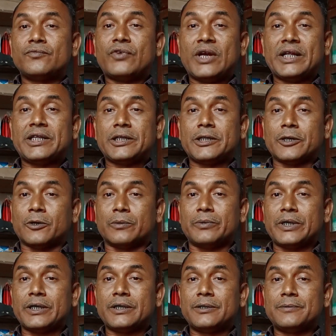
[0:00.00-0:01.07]
ফেলে দিতে
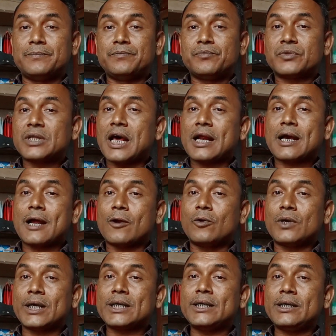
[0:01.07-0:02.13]
হবে তার
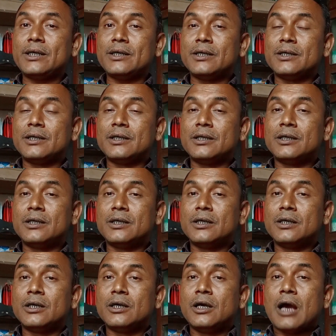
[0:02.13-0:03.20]
কারণটা কি
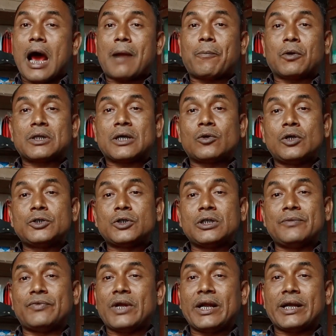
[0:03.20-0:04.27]
আর পর্দাগুলি
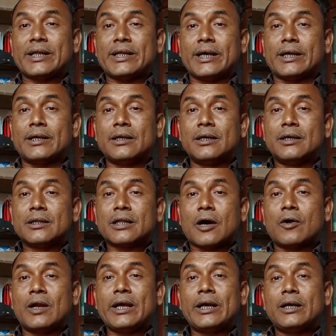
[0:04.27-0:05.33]
যদি ফেলে না দেন
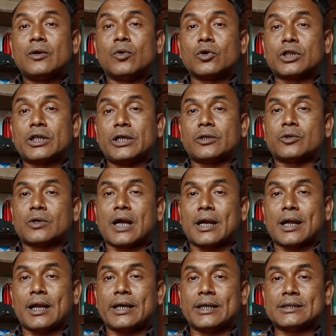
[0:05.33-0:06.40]
তাহলে অতিরিক্ত
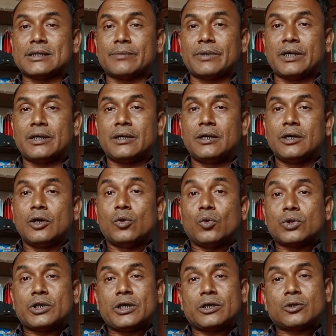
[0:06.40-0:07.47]
ঠান্ডা লেগে যাবে
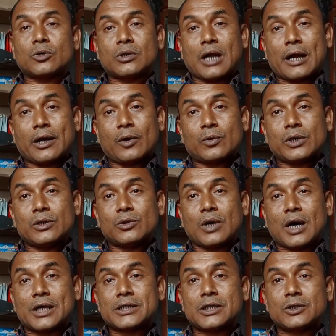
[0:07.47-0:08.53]
অতিরিক্ত ঠান্ডাও কিন্তু
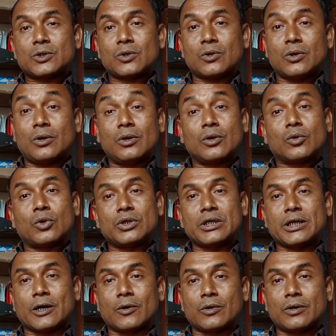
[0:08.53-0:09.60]
হাসির জন্য
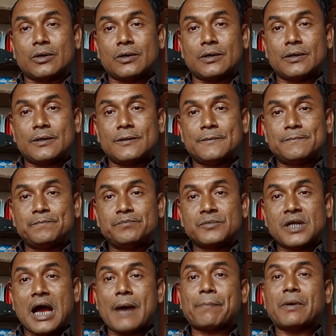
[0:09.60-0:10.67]
ক্ষতিকারক
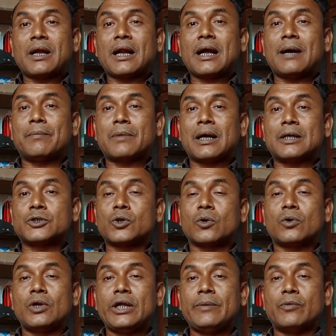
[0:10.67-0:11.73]
আপনারা আমরা
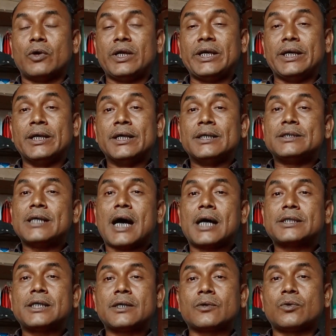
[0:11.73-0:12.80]
সকলেই বলি যে
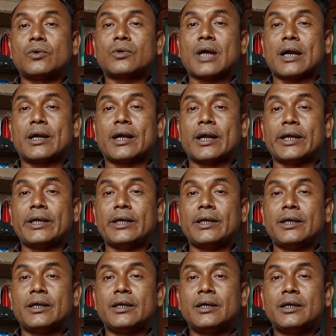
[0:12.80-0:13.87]
হাসির কোনো ঠান্ডা নাই
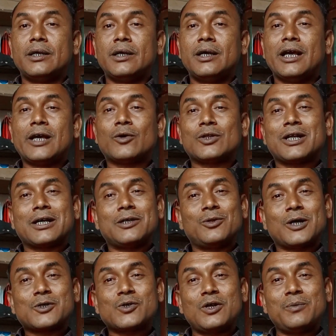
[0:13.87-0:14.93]
এই কথাটা
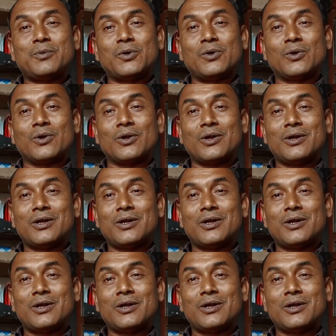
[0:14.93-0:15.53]
কিন্তু অ্যাকচুয়ালি ভুল